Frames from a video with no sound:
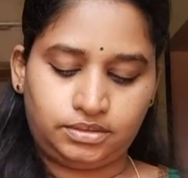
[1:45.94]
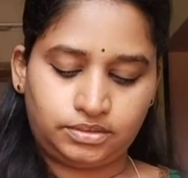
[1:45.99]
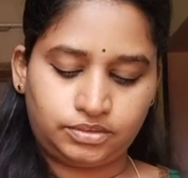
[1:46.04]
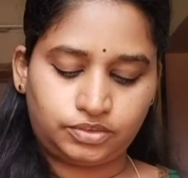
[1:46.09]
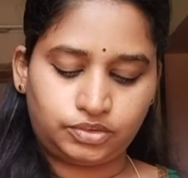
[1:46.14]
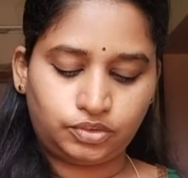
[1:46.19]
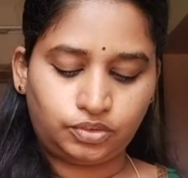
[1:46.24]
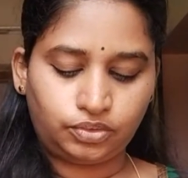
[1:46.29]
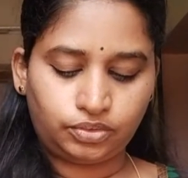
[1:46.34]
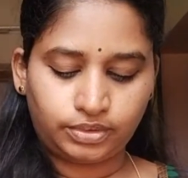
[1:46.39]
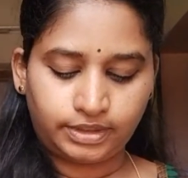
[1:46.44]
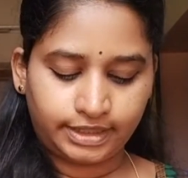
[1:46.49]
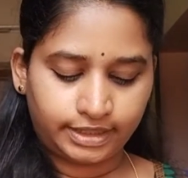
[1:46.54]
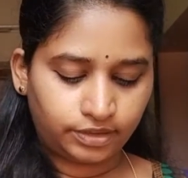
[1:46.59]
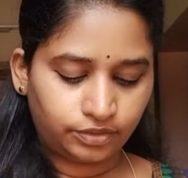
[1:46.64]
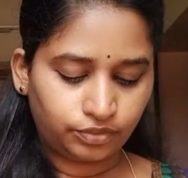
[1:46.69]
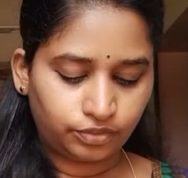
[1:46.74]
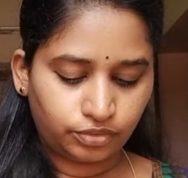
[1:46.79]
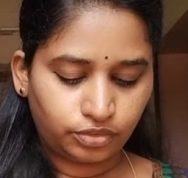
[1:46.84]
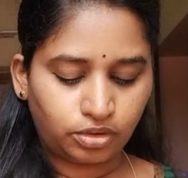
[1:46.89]
సో
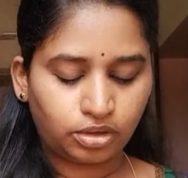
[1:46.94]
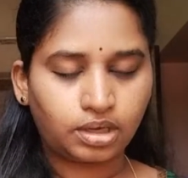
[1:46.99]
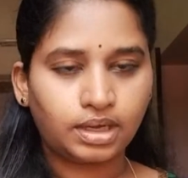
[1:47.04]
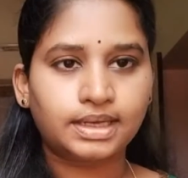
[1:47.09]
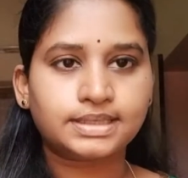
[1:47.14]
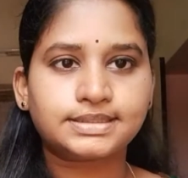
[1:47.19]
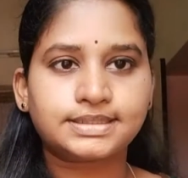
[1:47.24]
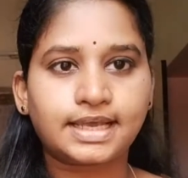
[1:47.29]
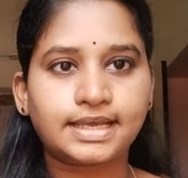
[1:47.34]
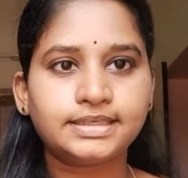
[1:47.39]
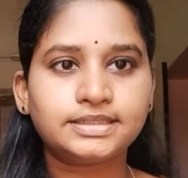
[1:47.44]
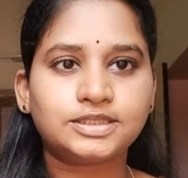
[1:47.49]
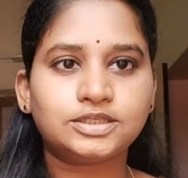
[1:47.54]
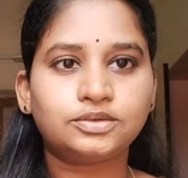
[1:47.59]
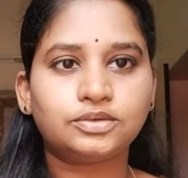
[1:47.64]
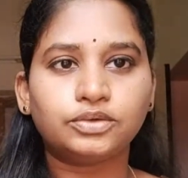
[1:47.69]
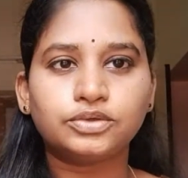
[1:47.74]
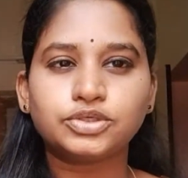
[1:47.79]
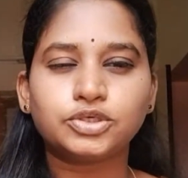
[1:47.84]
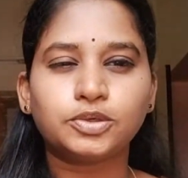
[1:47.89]
నేను ఒక సైజు
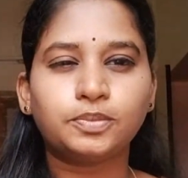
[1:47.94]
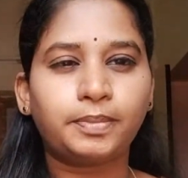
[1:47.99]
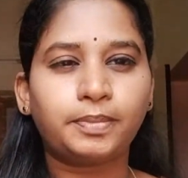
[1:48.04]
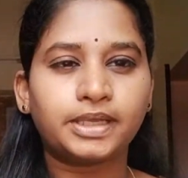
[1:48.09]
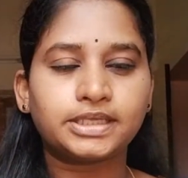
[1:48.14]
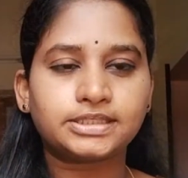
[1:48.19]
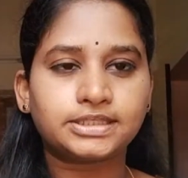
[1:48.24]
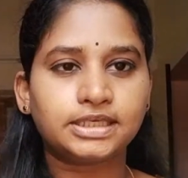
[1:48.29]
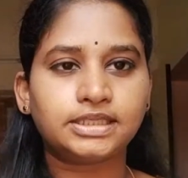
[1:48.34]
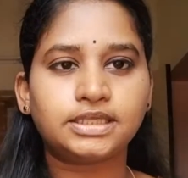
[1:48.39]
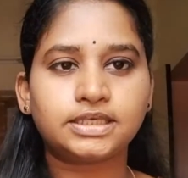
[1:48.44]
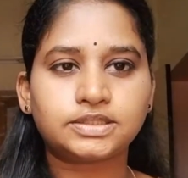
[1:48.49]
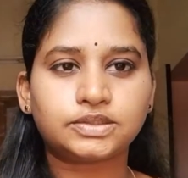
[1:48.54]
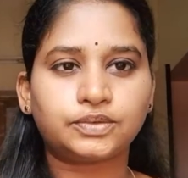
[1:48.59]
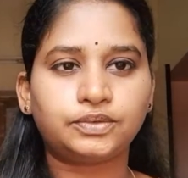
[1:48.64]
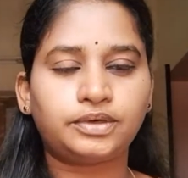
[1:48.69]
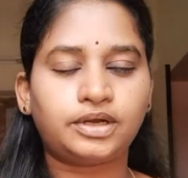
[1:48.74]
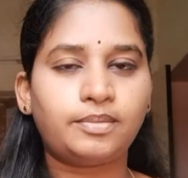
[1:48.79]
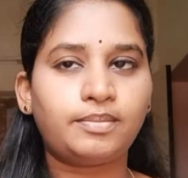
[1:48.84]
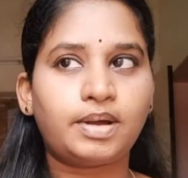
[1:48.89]
కొంచెం పెచ్చే
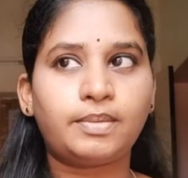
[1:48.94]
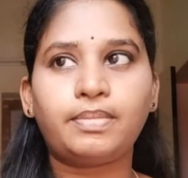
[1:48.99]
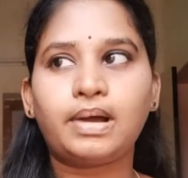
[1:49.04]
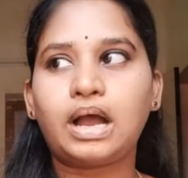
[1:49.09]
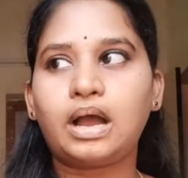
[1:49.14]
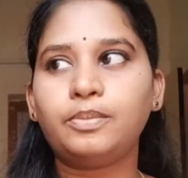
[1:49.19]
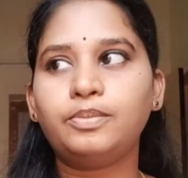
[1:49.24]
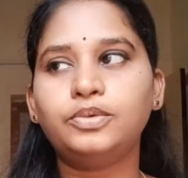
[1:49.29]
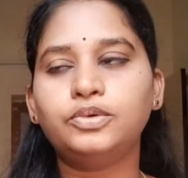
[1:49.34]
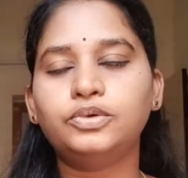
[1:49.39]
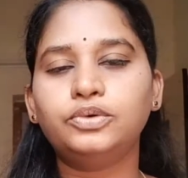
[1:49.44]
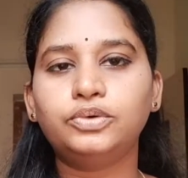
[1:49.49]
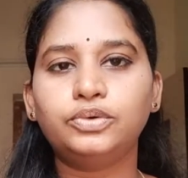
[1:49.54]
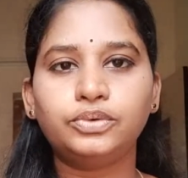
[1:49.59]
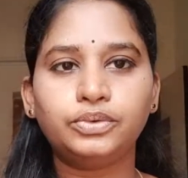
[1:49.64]
తీసుకుంటా మా బాబు